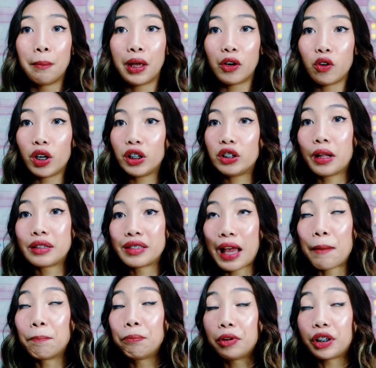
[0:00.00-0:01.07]
Pero ngayon,
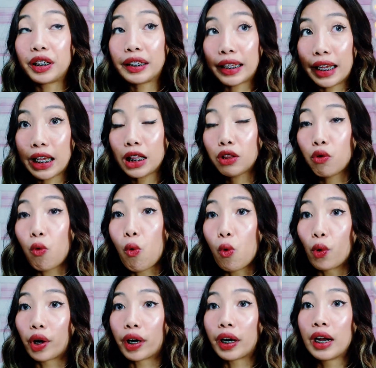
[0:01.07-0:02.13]
sampler kit
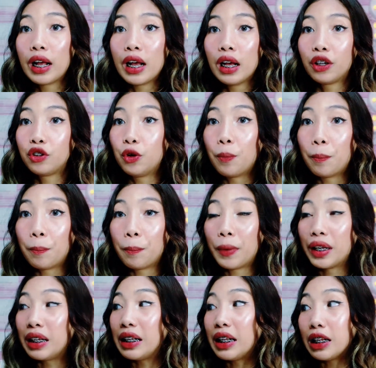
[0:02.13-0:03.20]
or yung
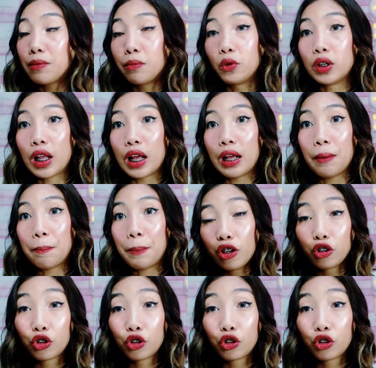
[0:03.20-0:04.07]
maliliit muna,